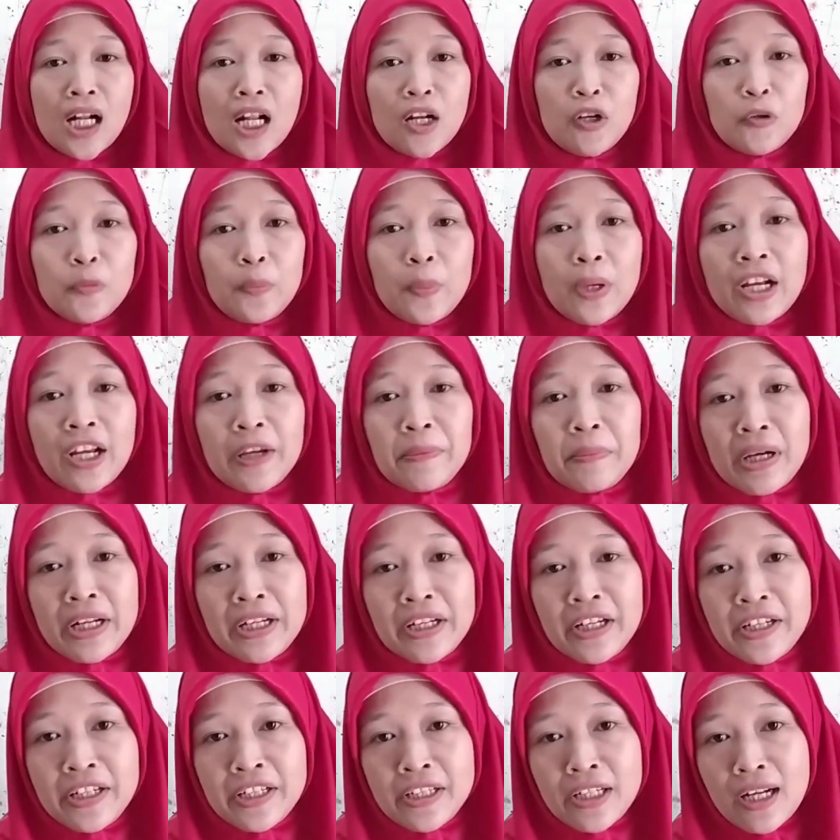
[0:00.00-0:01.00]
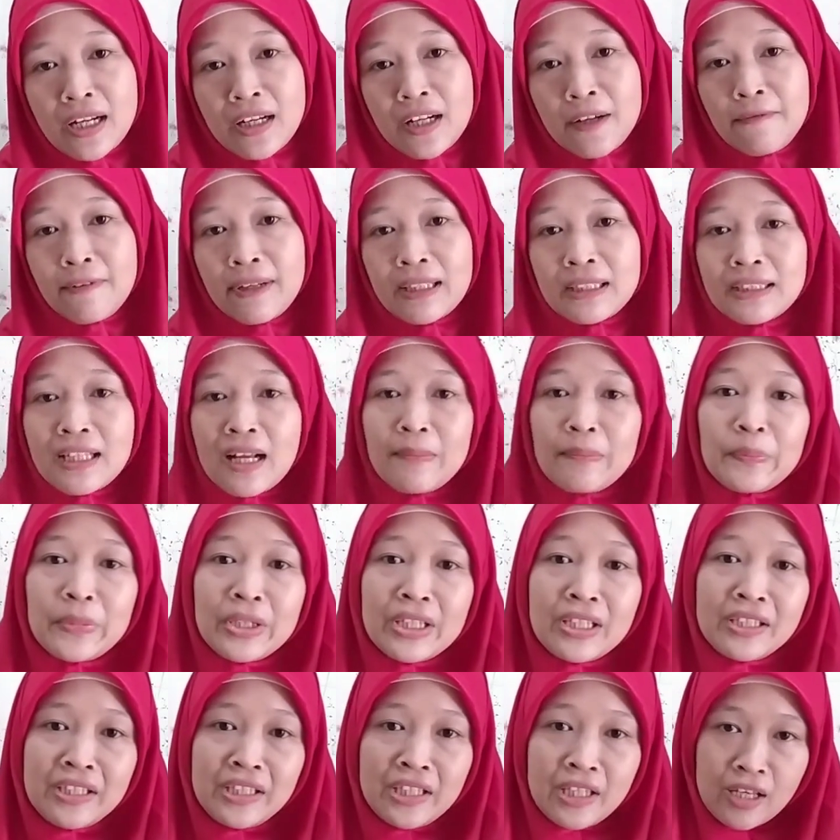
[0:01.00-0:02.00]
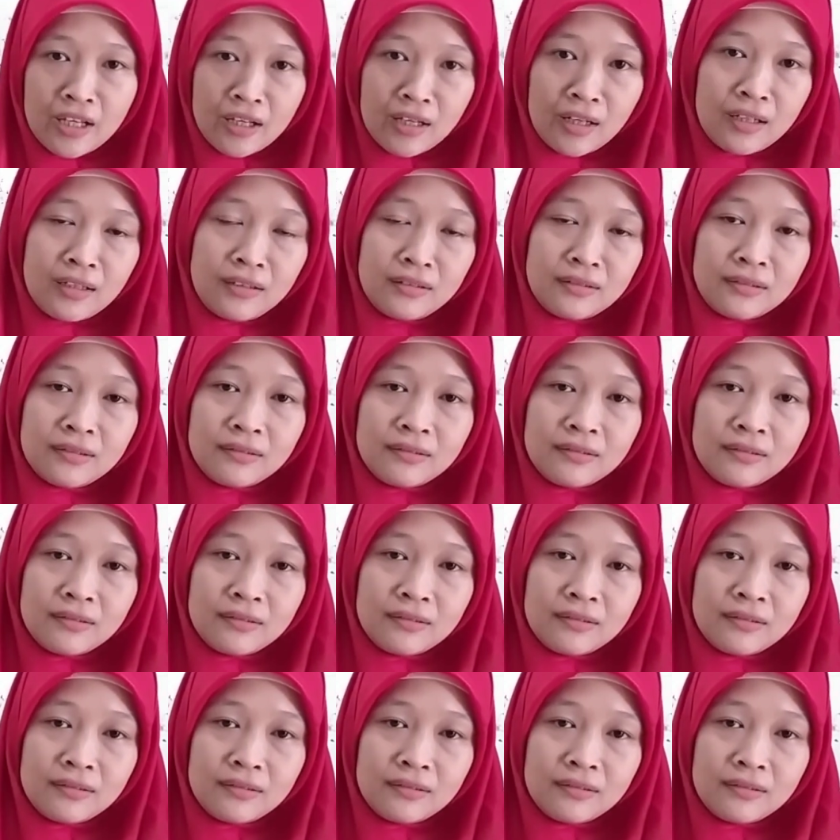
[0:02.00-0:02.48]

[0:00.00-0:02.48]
Lalu bagaimana dengan efek sampingnya?